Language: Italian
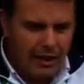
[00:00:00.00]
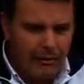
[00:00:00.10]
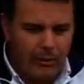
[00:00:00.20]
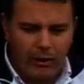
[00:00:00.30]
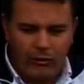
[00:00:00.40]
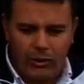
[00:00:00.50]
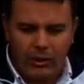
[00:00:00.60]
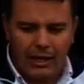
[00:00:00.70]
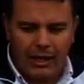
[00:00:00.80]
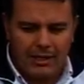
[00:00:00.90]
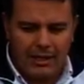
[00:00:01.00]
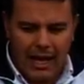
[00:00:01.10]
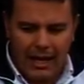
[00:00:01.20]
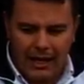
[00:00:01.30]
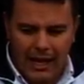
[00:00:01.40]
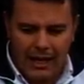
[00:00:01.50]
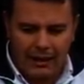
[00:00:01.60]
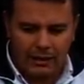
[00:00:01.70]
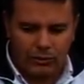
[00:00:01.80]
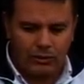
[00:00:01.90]
Poi voglio ringraziare
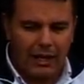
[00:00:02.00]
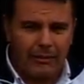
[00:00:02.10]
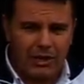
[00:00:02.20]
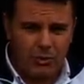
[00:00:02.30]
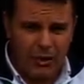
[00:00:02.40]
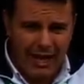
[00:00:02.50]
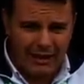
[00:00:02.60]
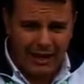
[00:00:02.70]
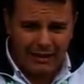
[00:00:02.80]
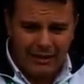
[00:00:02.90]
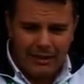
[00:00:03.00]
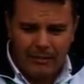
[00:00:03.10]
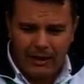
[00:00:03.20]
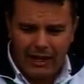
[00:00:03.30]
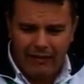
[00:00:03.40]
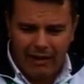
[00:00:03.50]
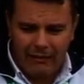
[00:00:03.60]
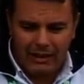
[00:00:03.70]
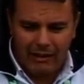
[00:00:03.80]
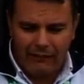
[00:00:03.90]
anche tutta la mia squadra perché ha
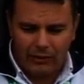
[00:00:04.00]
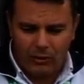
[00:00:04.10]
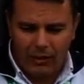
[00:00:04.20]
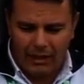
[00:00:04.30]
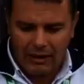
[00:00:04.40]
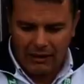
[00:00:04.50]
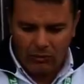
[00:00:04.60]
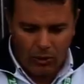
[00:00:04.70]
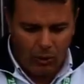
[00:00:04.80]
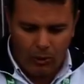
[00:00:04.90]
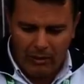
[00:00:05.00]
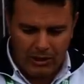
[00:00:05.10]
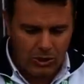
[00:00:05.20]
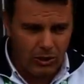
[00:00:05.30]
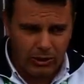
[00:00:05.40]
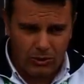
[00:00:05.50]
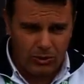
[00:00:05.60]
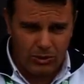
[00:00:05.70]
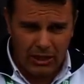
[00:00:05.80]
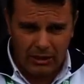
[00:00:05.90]
veramente fatto un grande lavoro come al solito, sono
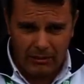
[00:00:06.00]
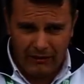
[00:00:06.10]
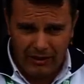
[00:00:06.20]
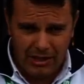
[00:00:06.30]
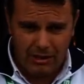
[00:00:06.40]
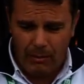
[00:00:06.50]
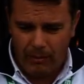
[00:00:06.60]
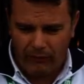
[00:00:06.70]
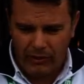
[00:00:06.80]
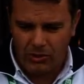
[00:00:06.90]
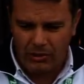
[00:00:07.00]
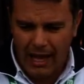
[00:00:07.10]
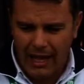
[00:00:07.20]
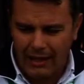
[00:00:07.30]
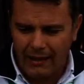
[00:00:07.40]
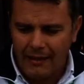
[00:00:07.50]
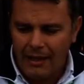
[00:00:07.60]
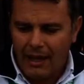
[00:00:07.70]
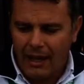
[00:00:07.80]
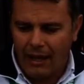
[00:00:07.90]
stati bravissimi, professionali
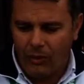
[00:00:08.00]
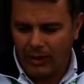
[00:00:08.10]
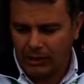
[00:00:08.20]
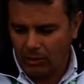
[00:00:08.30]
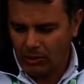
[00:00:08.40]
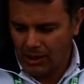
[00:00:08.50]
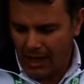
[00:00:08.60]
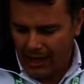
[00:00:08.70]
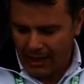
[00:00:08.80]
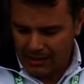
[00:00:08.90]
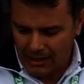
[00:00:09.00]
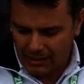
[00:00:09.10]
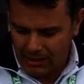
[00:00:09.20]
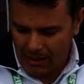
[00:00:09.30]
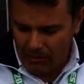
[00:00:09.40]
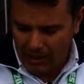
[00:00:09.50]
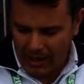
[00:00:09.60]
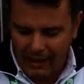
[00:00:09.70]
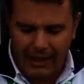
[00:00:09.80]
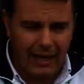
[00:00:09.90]
e questo ci ha, ci ha diciamo che
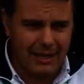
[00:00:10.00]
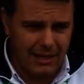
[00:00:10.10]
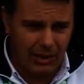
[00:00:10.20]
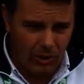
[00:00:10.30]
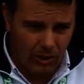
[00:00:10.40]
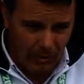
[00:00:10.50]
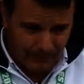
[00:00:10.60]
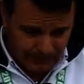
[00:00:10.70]
anche grazie a loro